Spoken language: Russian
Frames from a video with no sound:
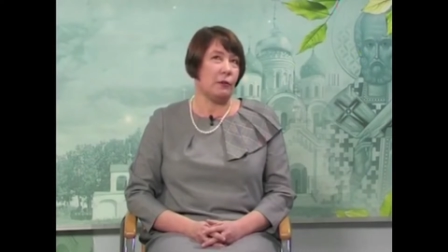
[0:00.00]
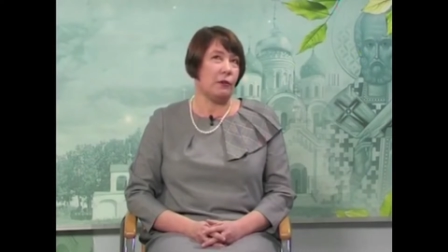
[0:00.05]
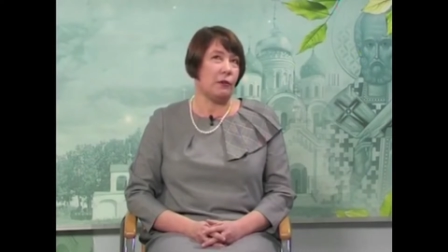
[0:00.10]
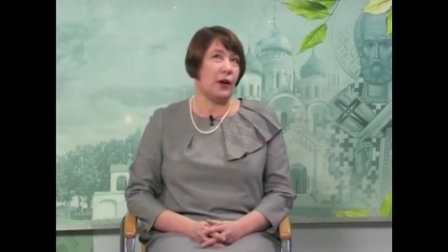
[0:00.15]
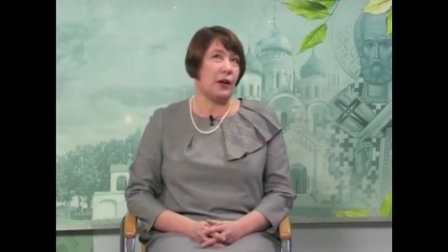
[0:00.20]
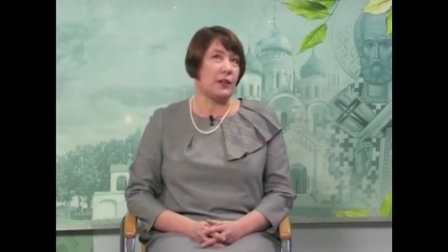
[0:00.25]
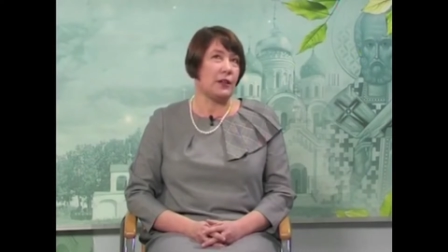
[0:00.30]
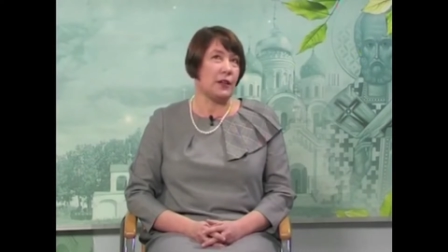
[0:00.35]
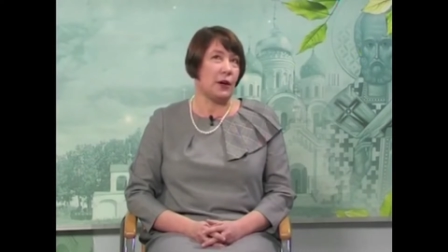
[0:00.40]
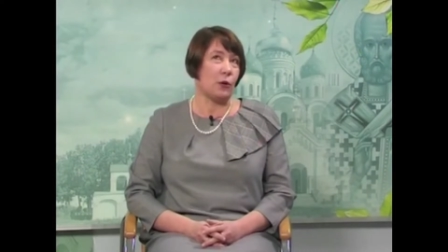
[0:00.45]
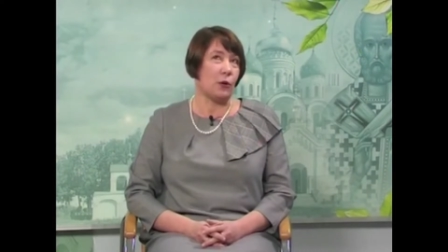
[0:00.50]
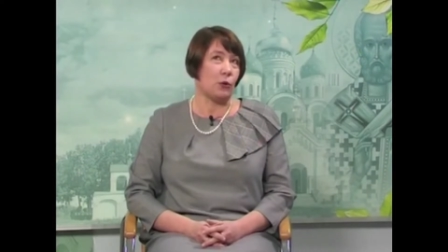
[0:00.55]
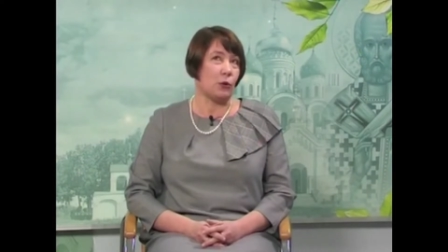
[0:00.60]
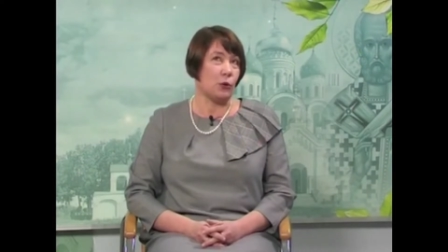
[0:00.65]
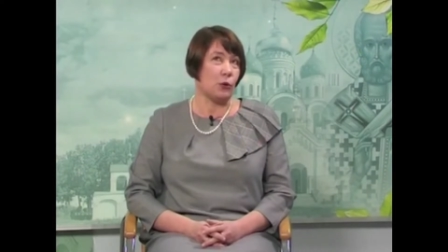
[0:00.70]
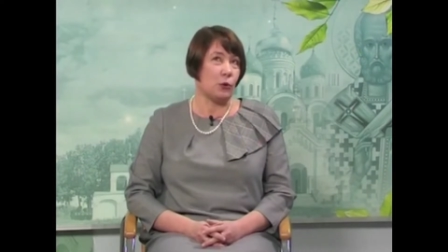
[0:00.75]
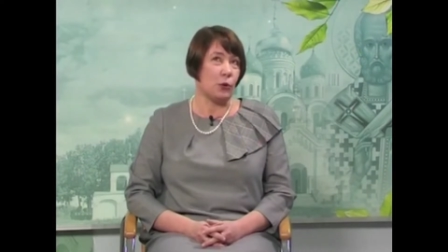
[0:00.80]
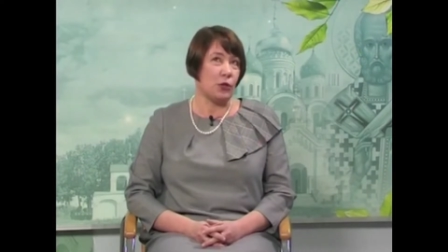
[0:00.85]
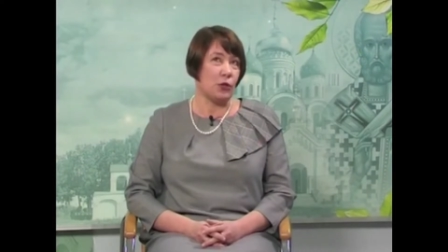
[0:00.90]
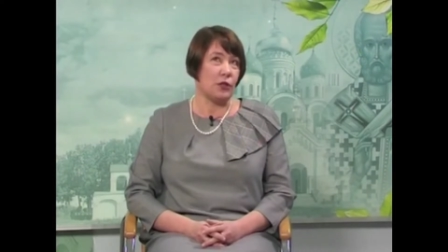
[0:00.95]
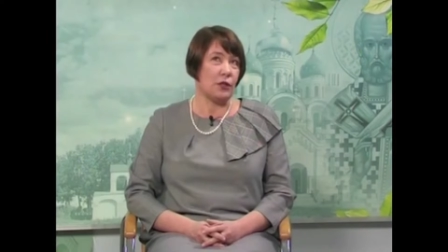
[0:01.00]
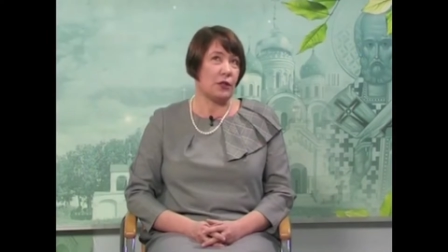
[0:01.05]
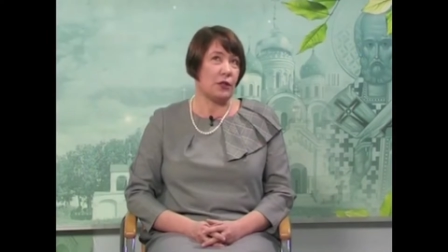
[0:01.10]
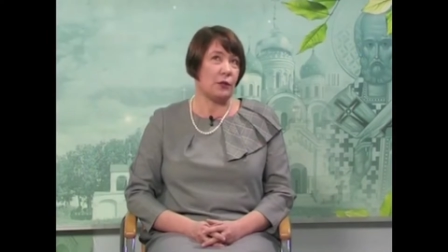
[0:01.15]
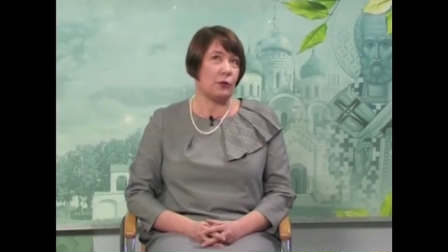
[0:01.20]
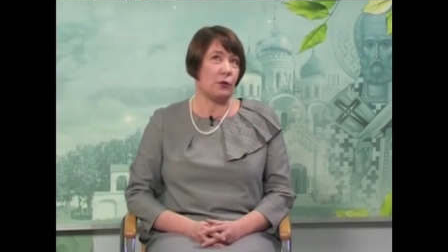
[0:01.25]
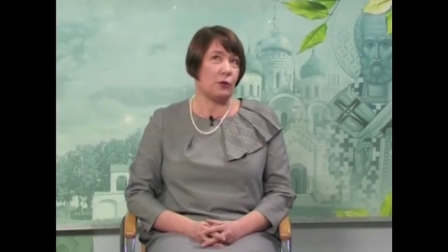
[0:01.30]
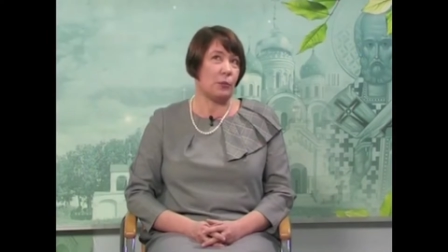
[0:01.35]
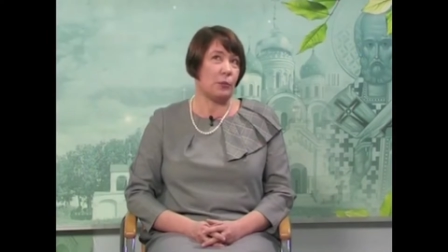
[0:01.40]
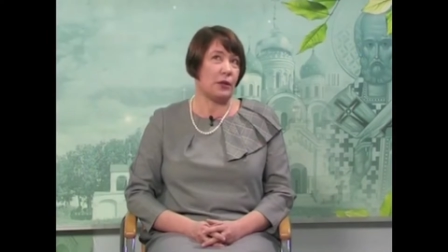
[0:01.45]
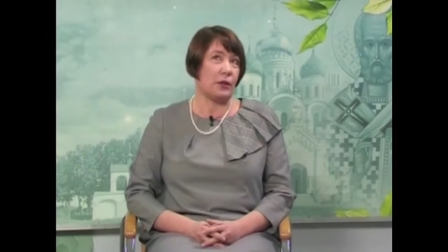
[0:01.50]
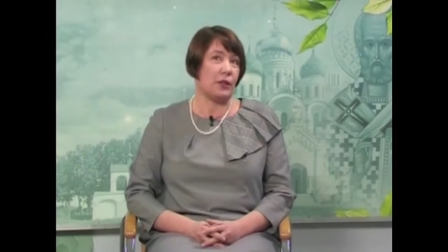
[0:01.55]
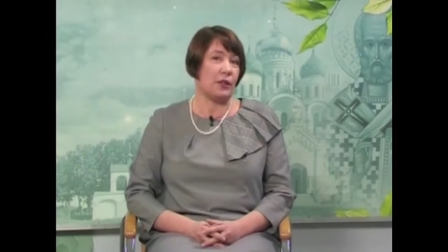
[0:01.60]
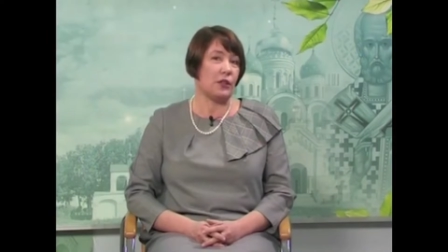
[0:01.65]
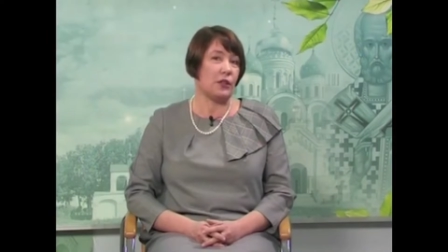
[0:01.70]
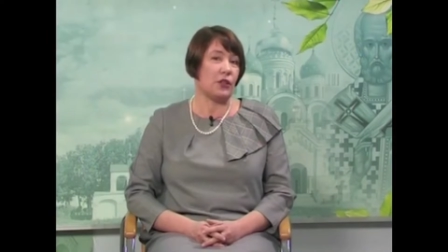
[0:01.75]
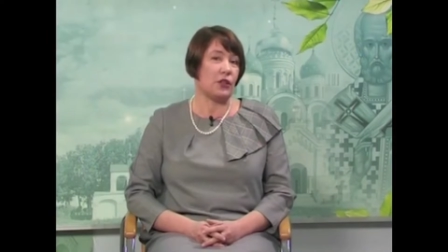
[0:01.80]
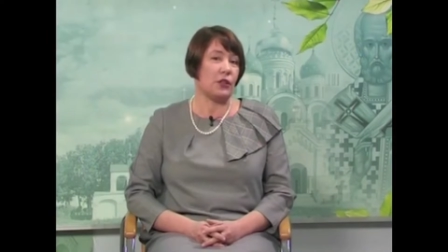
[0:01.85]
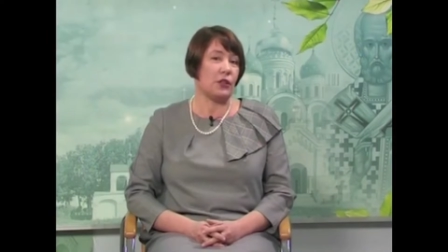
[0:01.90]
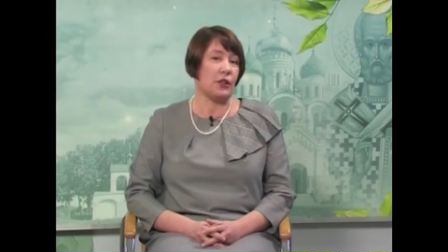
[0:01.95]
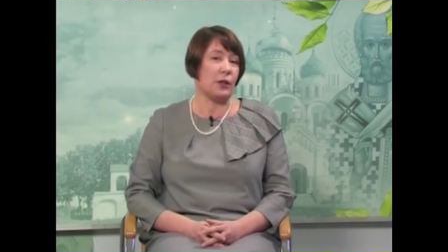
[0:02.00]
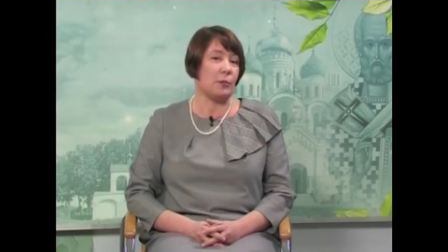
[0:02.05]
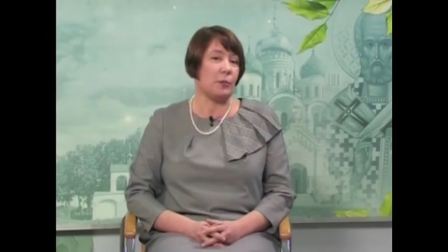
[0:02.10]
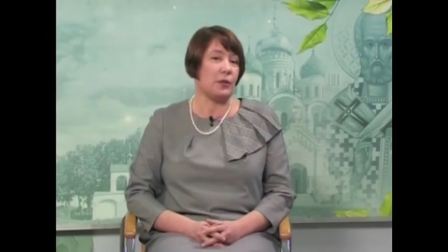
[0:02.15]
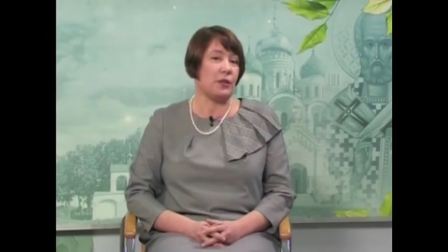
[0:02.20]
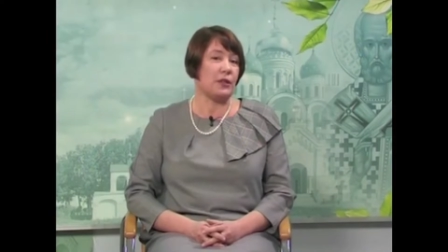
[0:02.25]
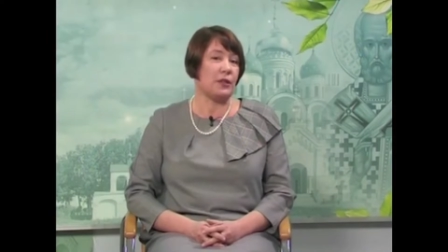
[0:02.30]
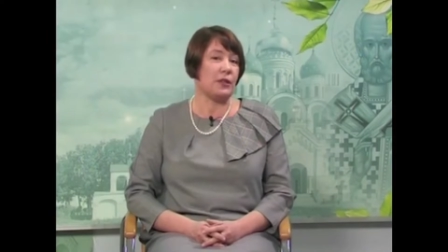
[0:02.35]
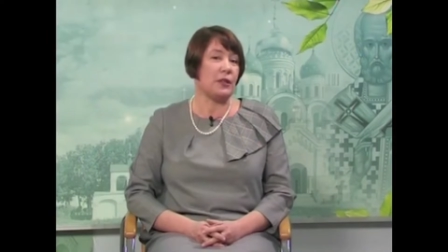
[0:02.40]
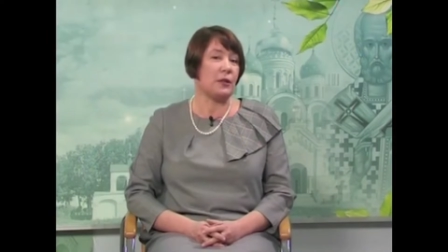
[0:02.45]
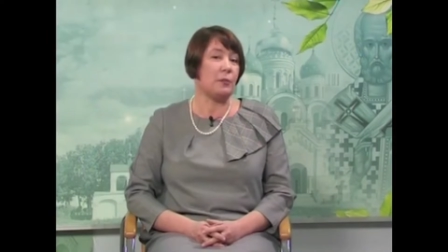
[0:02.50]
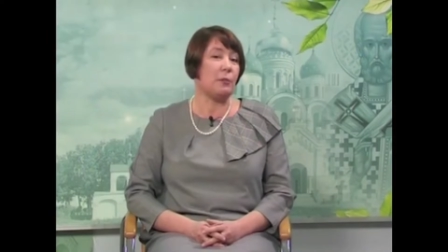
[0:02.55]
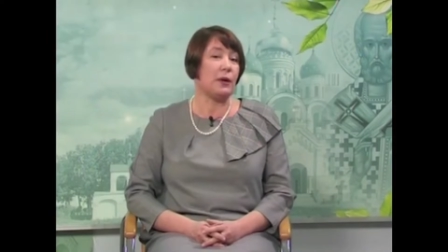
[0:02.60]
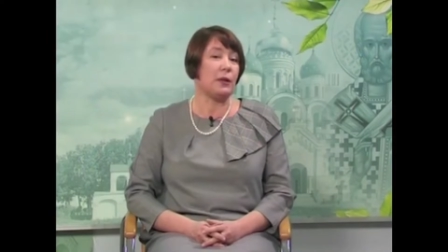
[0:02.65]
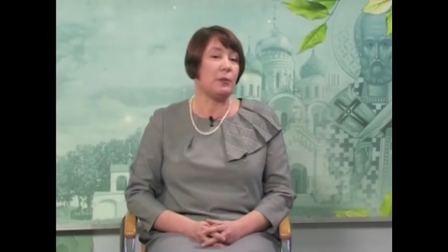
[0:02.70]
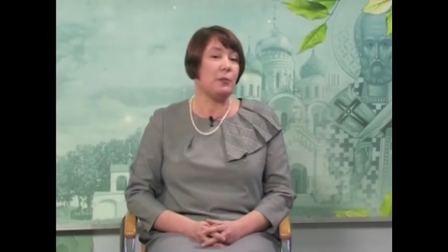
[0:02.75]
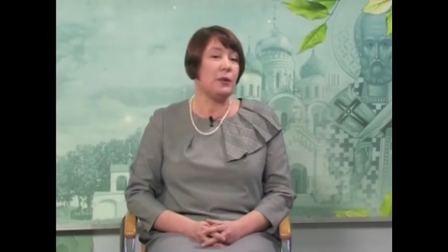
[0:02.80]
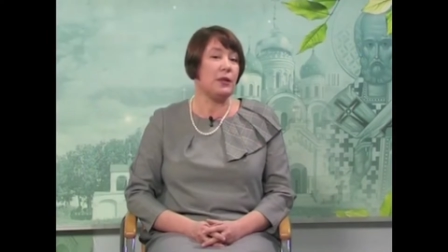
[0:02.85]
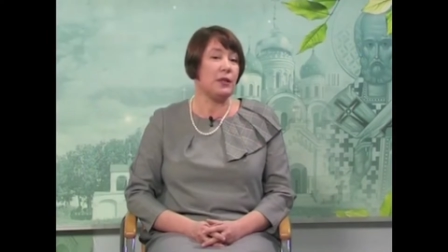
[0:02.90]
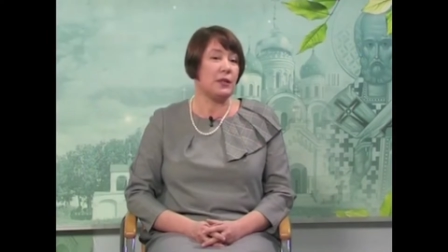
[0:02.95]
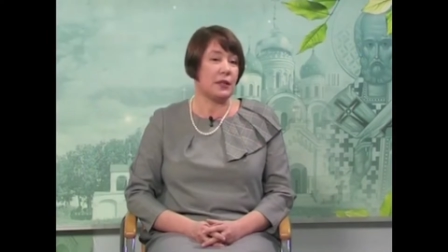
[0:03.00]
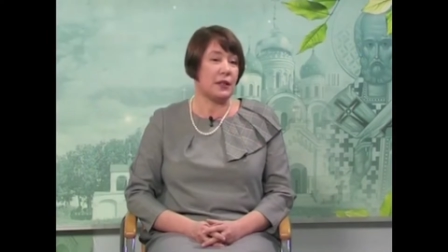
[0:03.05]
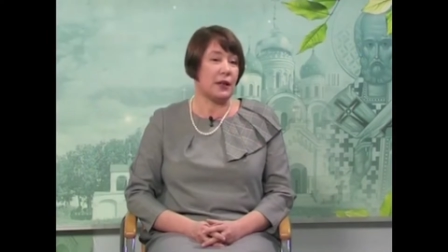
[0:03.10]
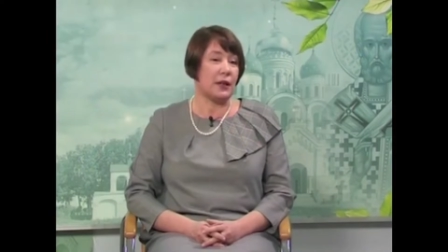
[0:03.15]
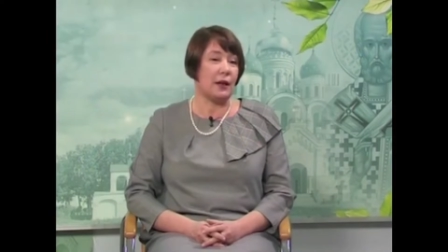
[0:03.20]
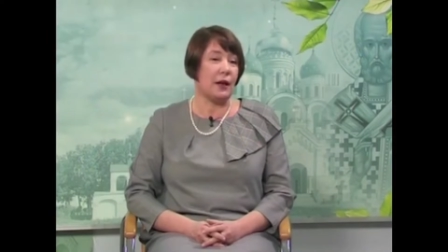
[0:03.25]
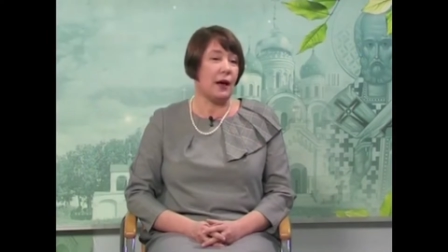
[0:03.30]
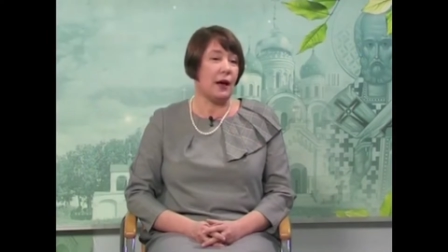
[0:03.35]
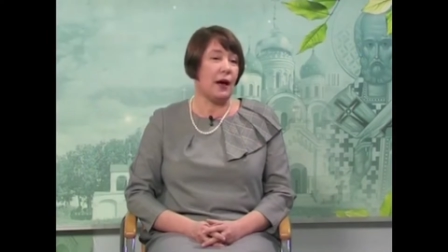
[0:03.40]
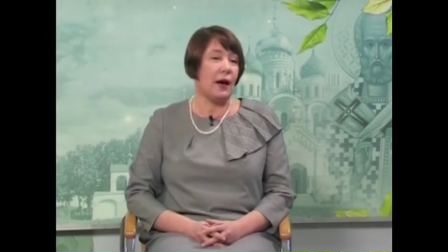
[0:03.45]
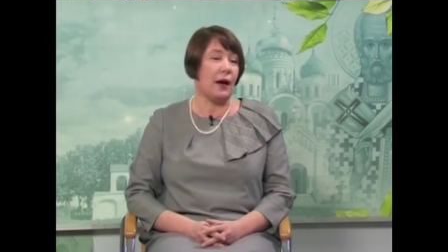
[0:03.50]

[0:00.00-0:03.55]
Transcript: в гостях у тети, которая предложила ей посетить Бадбийский э,